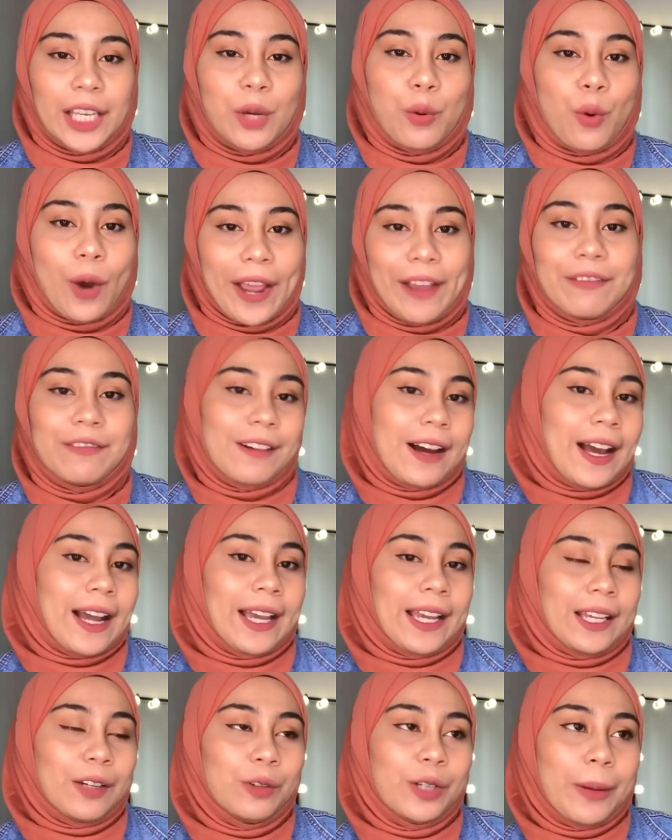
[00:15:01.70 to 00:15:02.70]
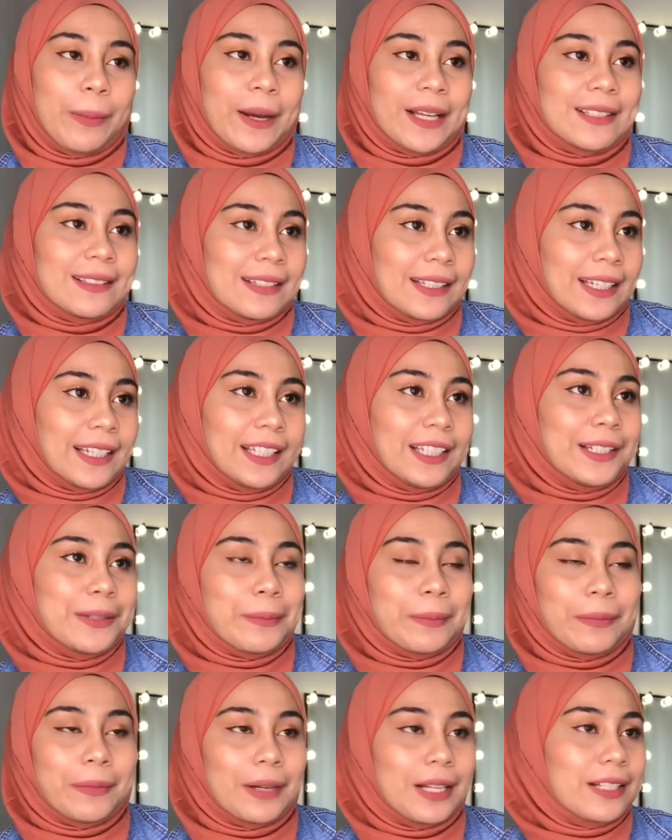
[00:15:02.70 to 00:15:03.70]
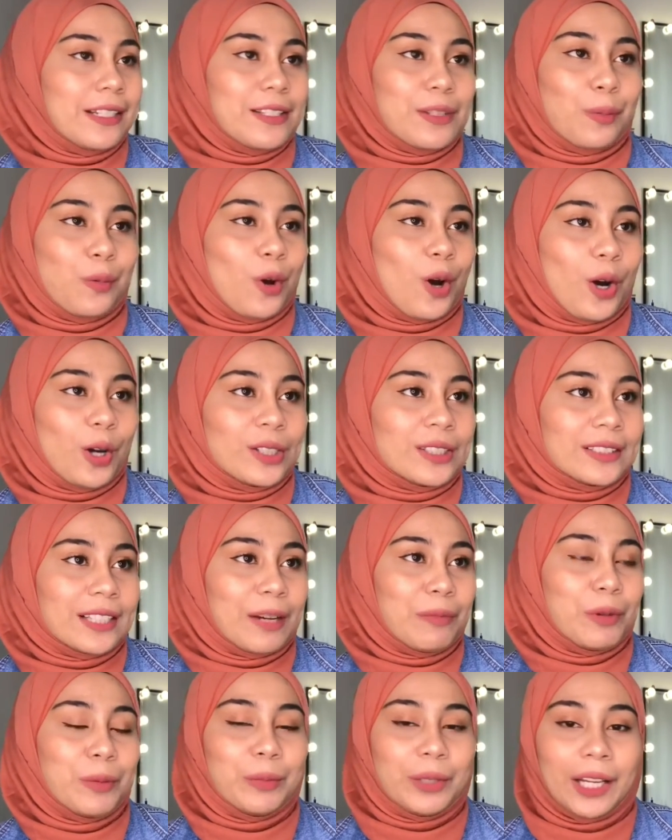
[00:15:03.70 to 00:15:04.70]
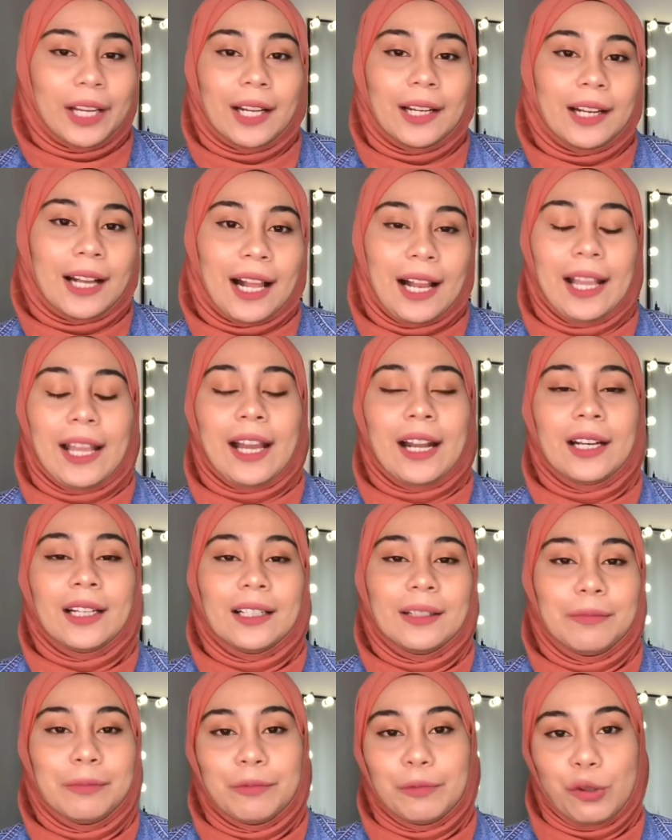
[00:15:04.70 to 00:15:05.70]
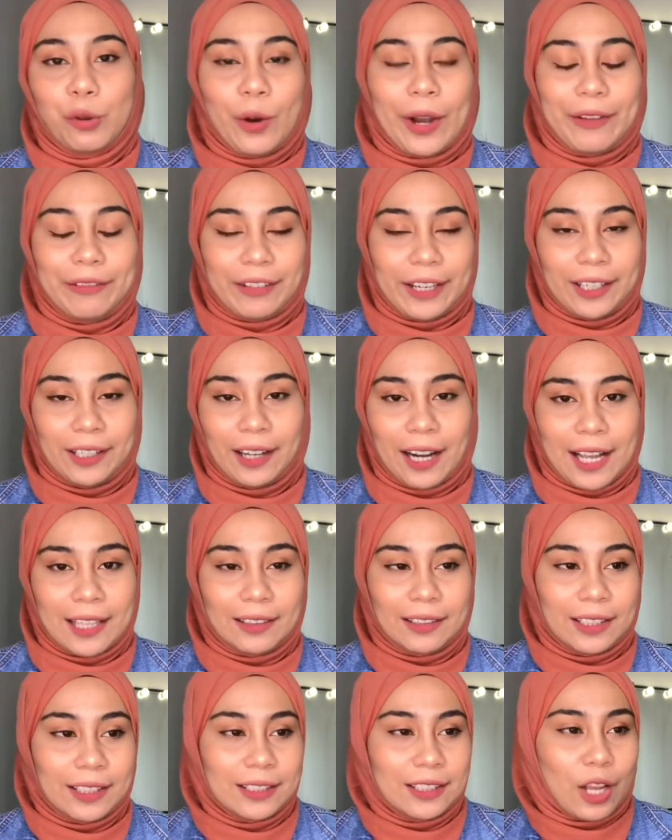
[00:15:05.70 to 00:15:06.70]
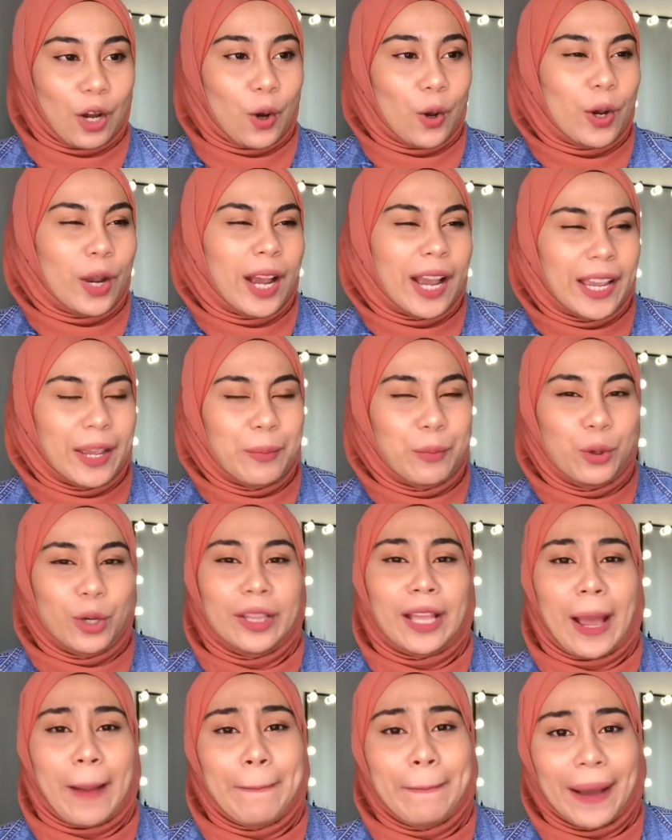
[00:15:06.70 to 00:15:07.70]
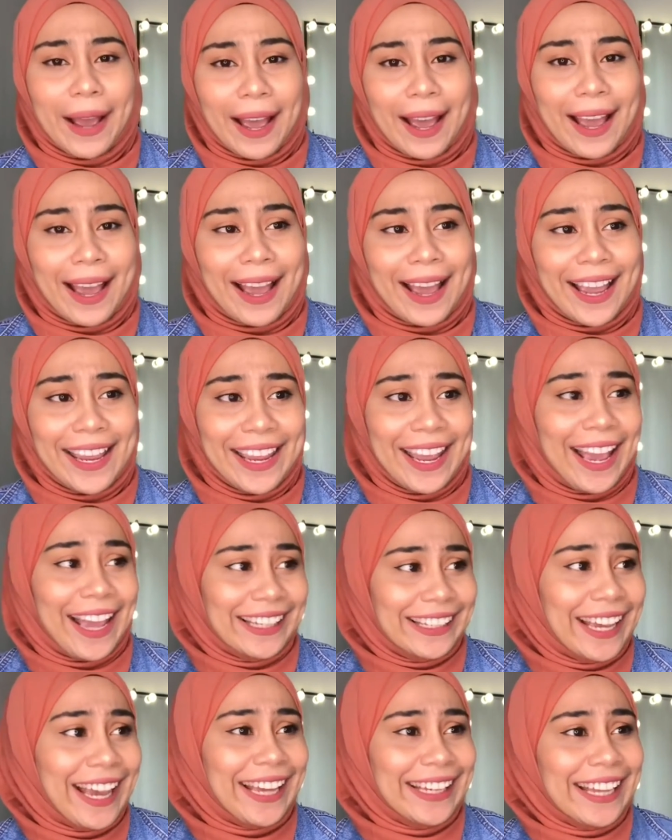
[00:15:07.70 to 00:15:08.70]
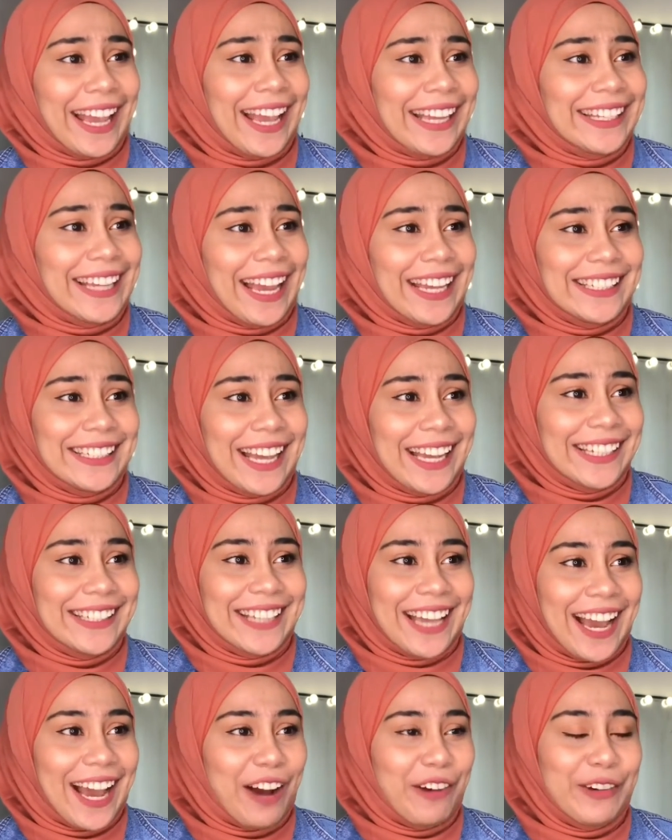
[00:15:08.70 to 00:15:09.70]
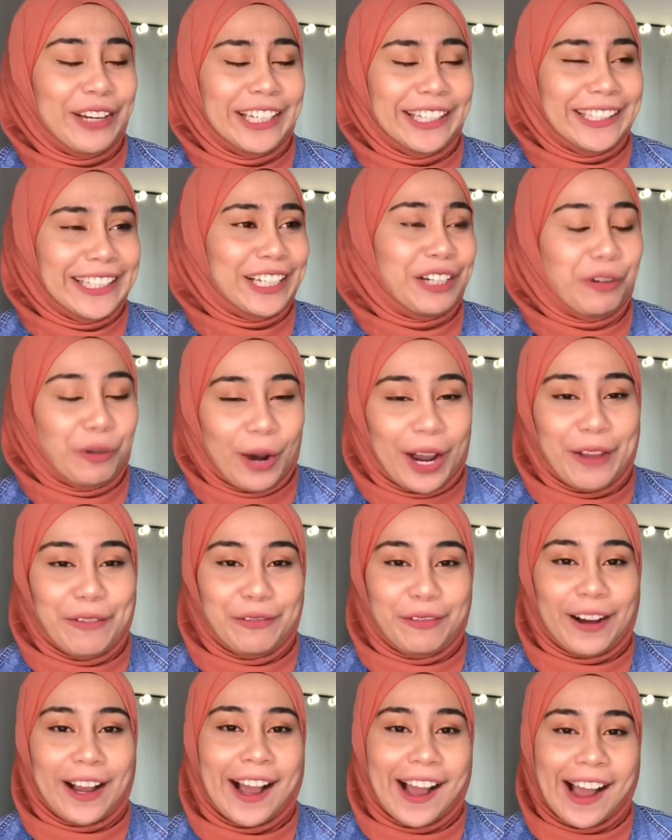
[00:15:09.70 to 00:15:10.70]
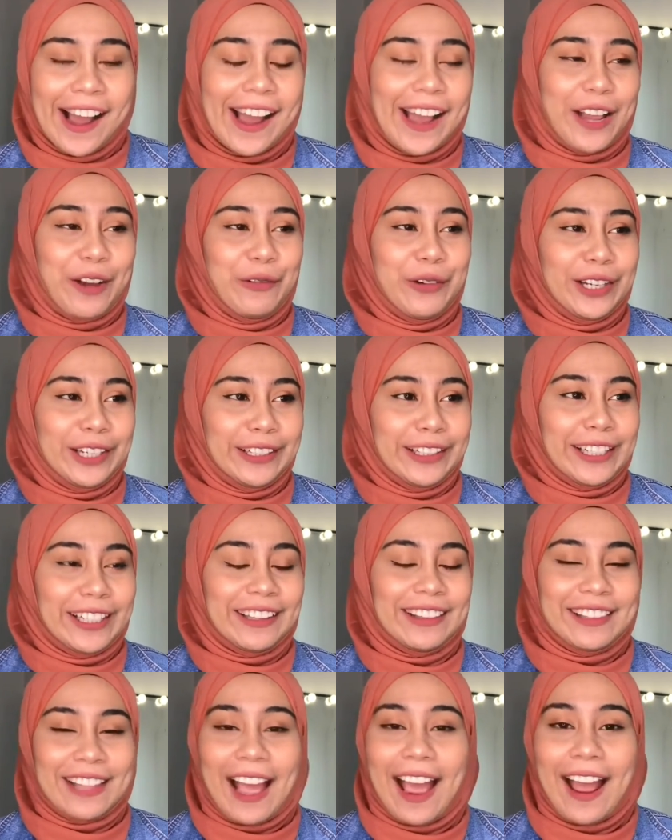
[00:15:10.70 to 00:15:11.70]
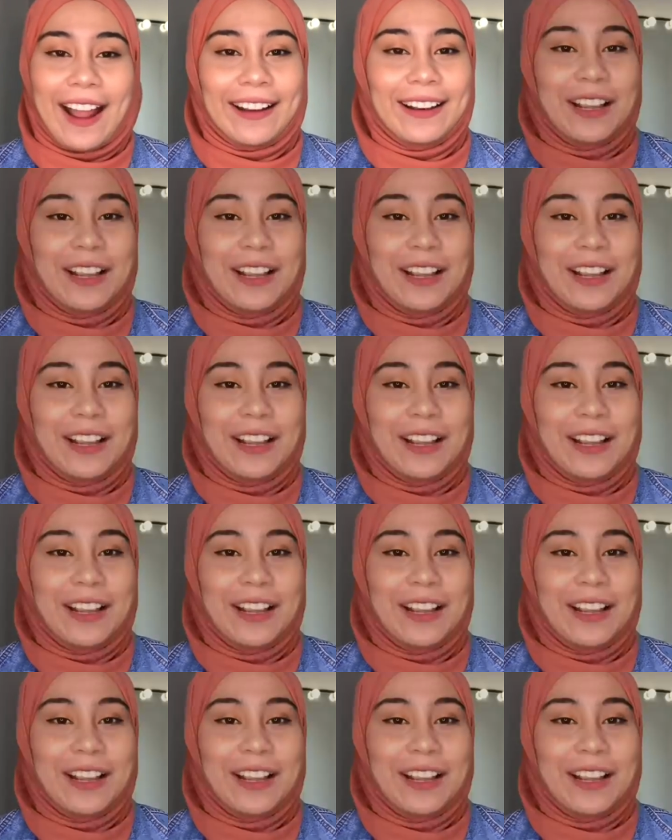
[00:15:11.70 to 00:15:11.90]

wifi udah pasti ini di semua hostel memberikan kalian wifi gratis kalau enggak ya buat apa ya ya ya ya ya ya we need wifi we need that